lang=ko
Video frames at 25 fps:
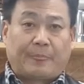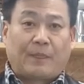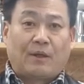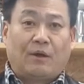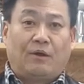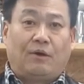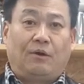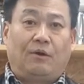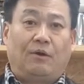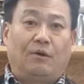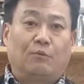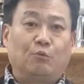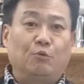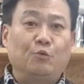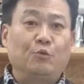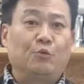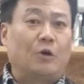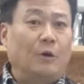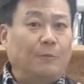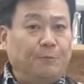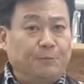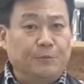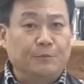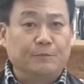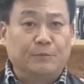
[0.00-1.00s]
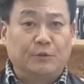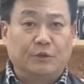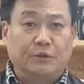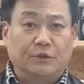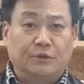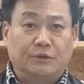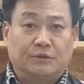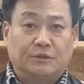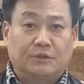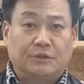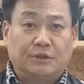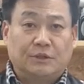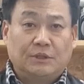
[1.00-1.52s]
어, 우리
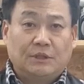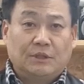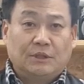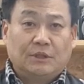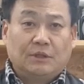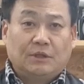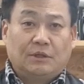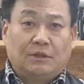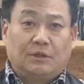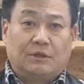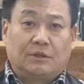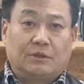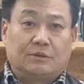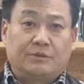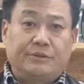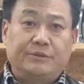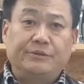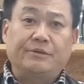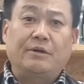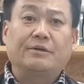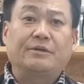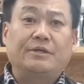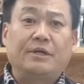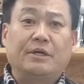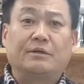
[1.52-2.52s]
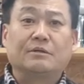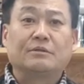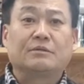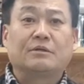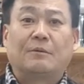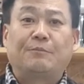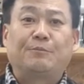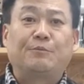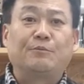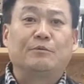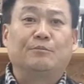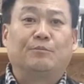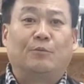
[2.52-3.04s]
거품은 어, 뜨겁게 놓은
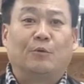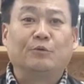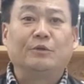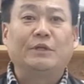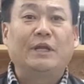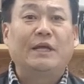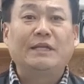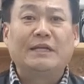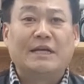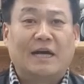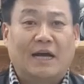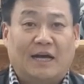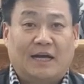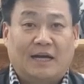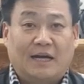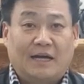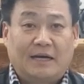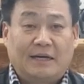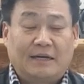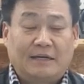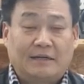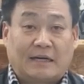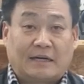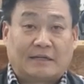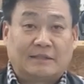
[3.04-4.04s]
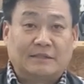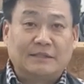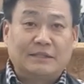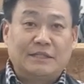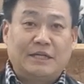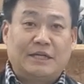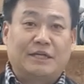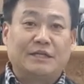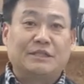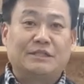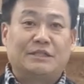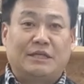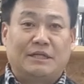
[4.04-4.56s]
거품을 못 내냐 라는
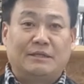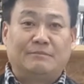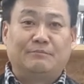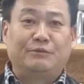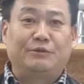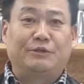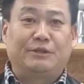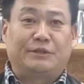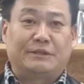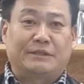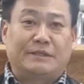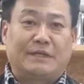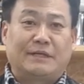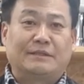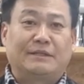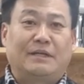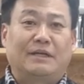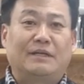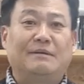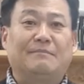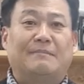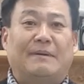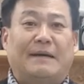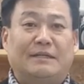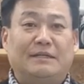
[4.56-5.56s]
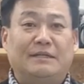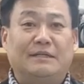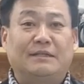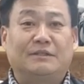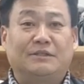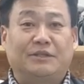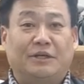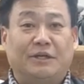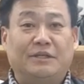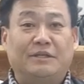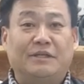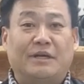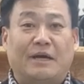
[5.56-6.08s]
이런 질문들을 상당히 많이
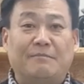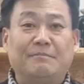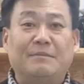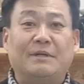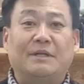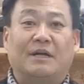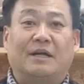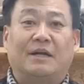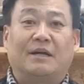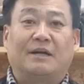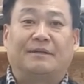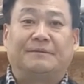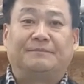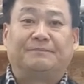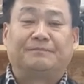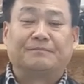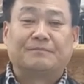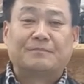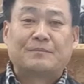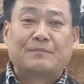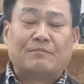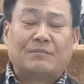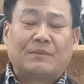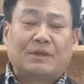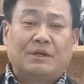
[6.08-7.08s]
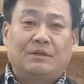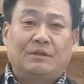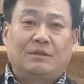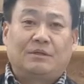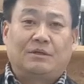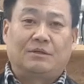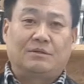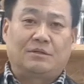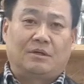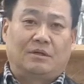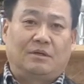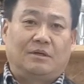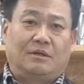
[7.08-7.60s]
저희들테 합니다
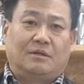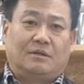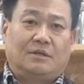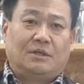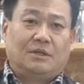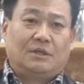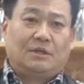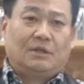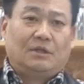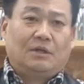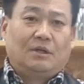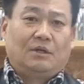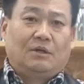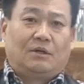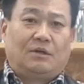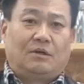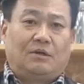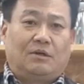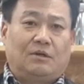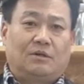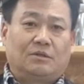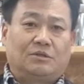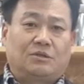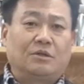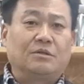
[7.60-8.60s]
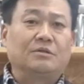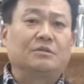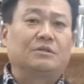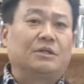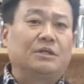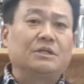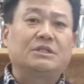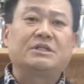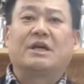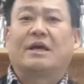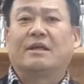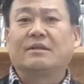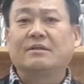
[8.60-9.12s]
그래서 어, 저는
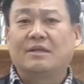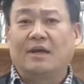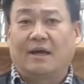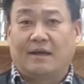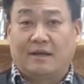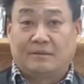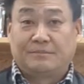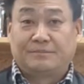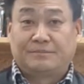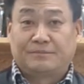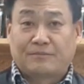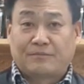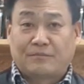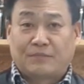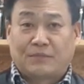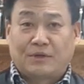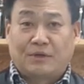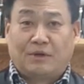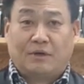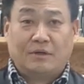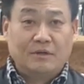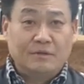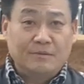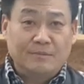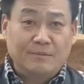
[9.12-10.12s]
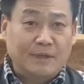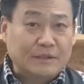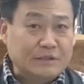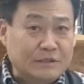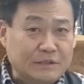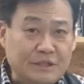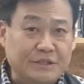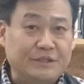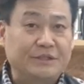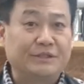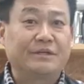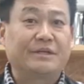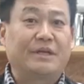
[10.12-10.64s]
그렇지 않다.
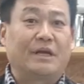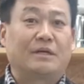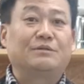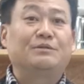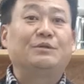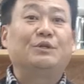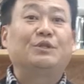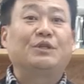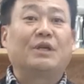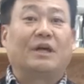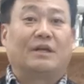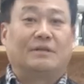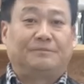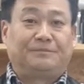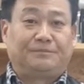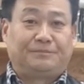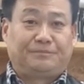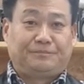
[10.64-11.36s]
얼마든지 뜨겁게 할 수 있다.